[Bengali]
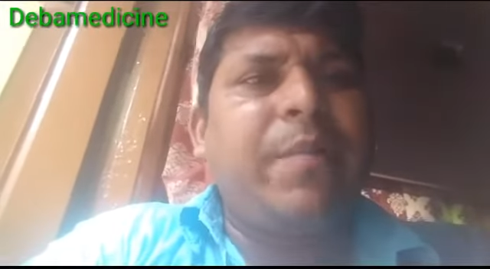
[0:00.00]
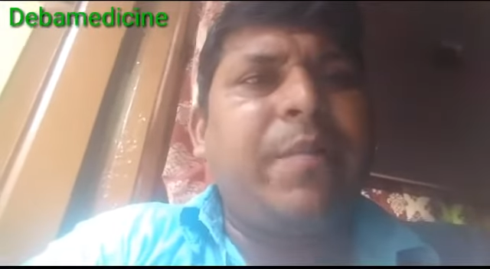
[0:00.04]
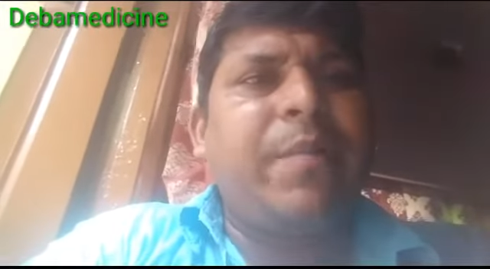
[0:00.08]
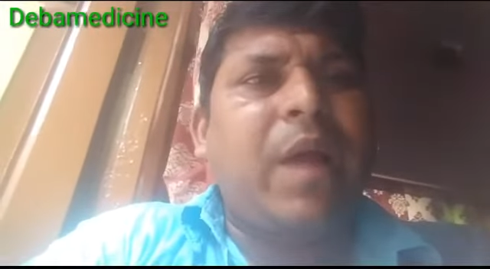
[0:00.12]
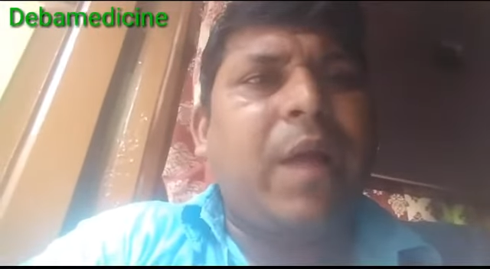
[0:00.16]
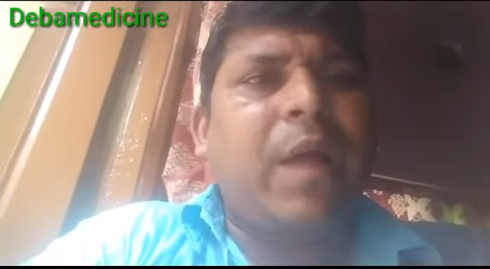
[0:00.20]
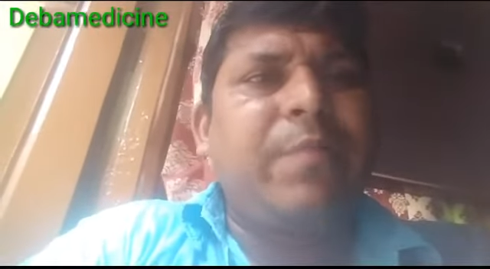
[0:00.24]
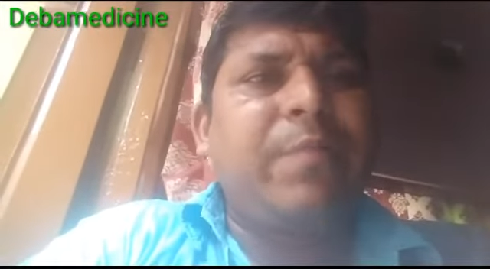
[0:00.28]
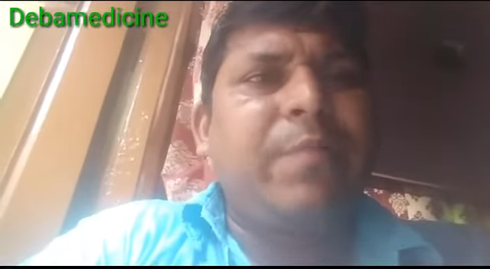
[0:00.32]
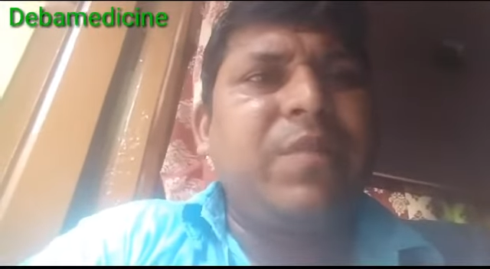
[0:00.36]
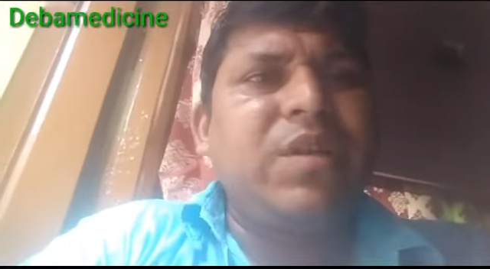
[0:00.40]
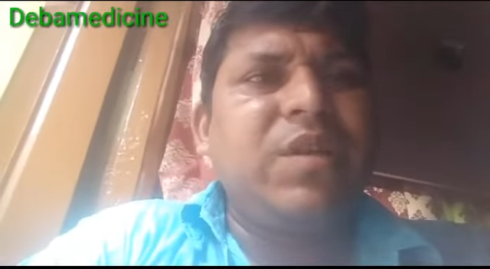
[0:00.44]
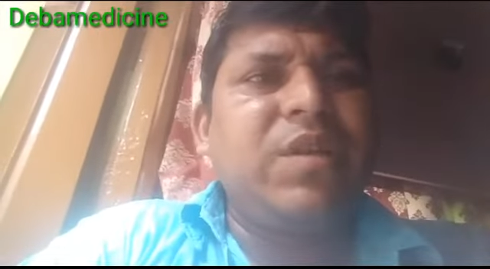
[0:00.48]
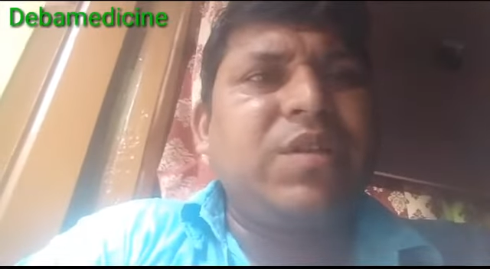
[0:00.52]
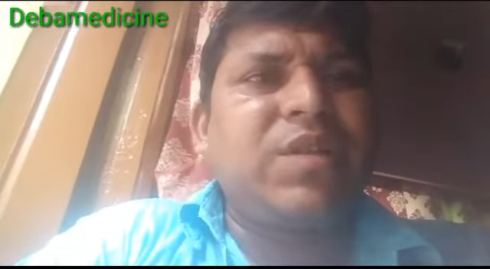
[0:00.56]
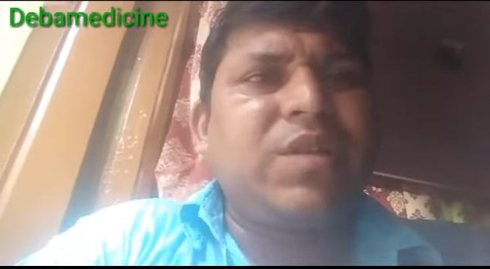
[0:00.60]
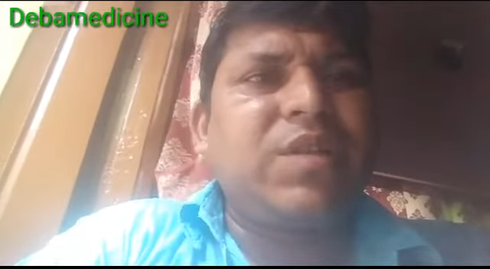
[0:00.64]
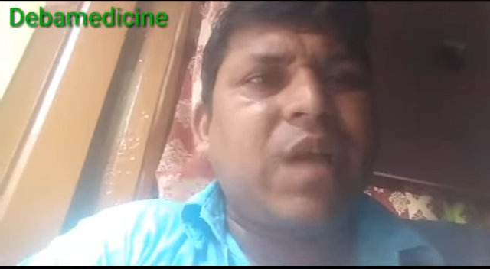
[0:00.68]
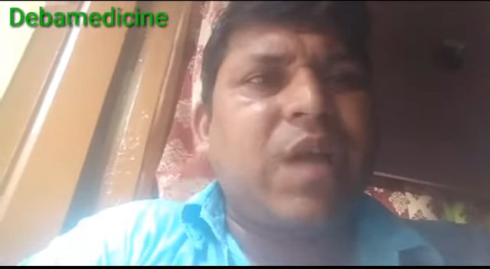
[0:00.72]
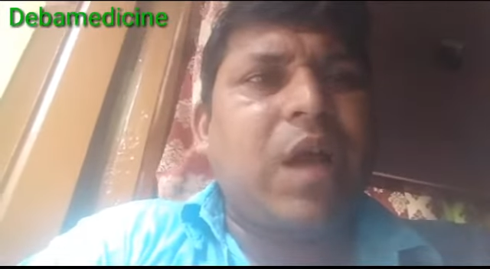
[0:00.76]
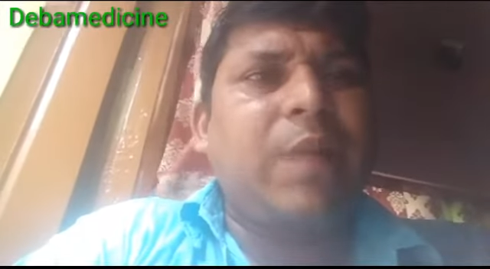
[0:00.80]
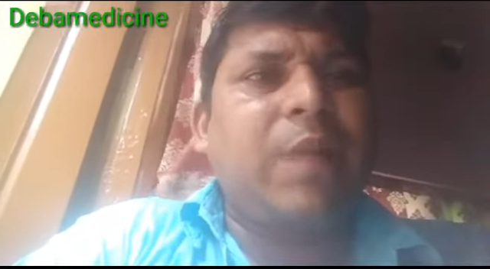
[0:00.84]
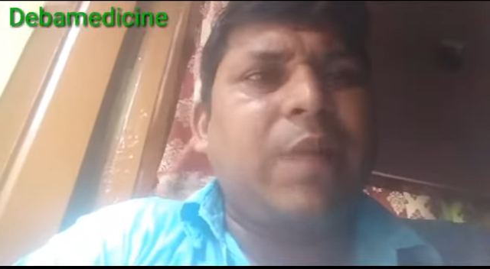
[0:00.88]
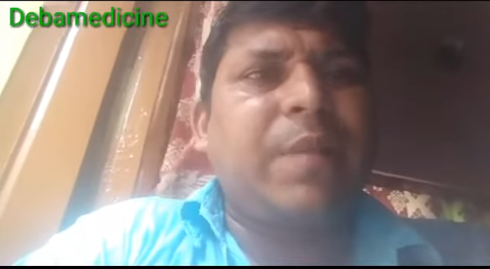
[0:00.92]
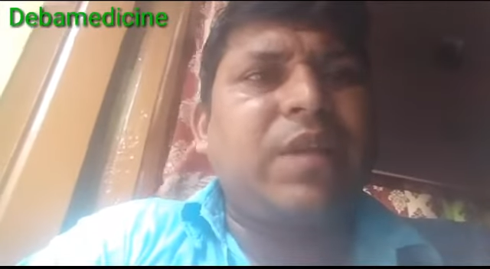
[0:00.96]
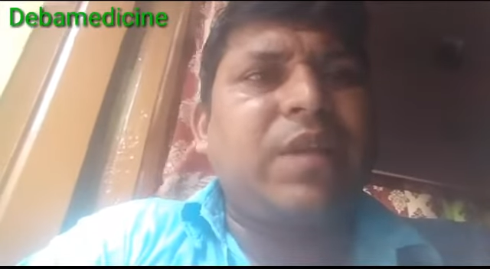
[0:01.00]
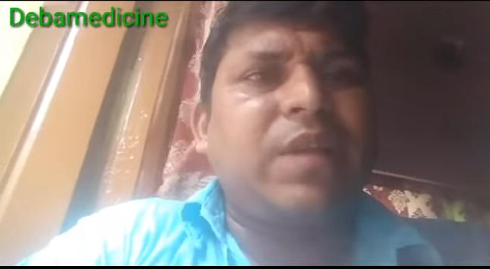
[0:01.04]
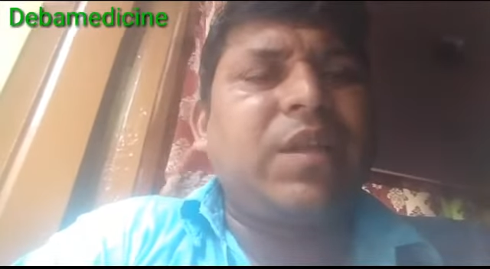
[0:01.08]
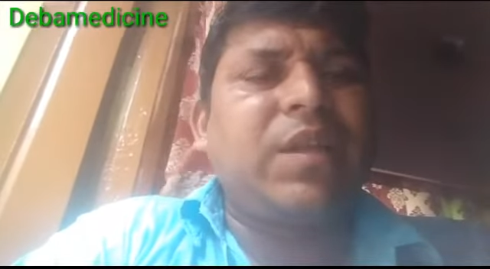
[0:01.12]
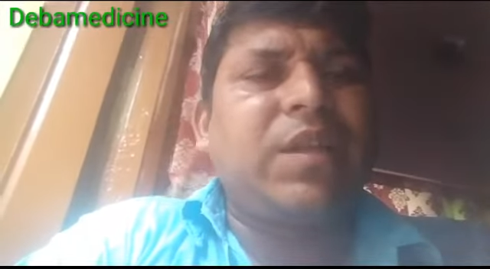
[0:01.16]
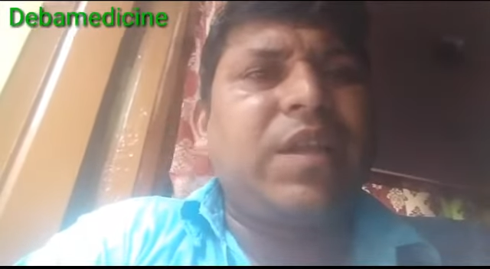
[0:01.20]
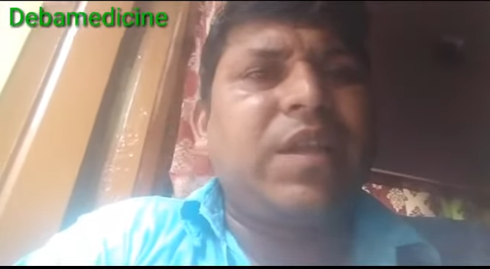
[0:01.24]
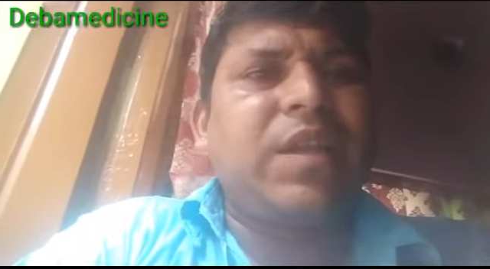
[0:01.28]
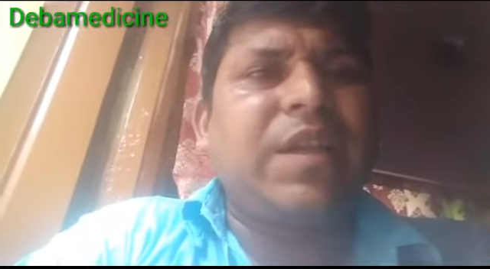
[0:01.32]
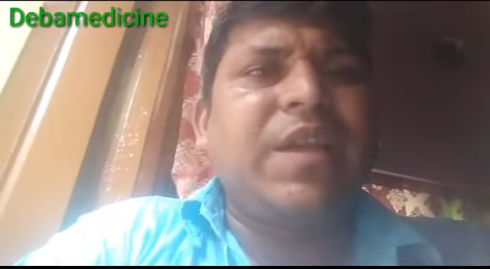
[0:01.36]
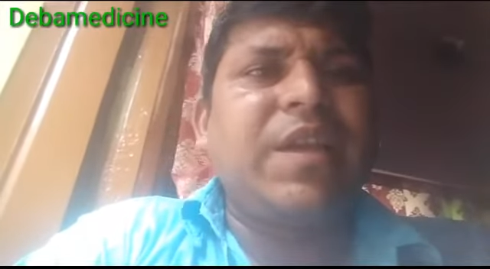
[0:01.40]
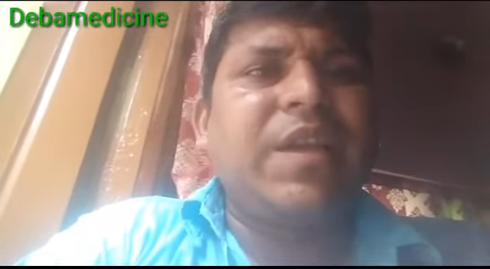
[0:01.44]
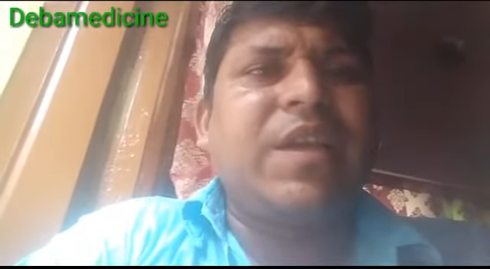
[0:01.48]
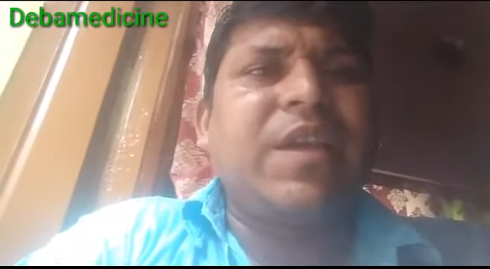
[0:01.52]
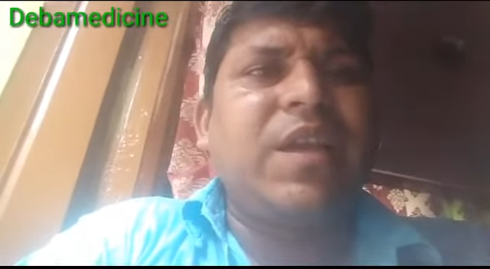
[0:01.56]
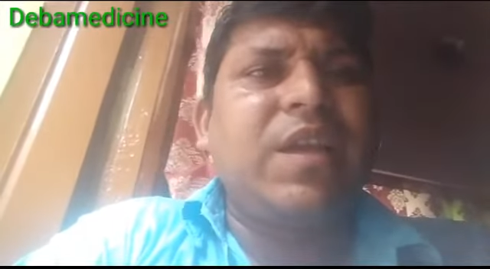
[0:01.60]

ব্রাহ্মীর শাক বাজার থেকে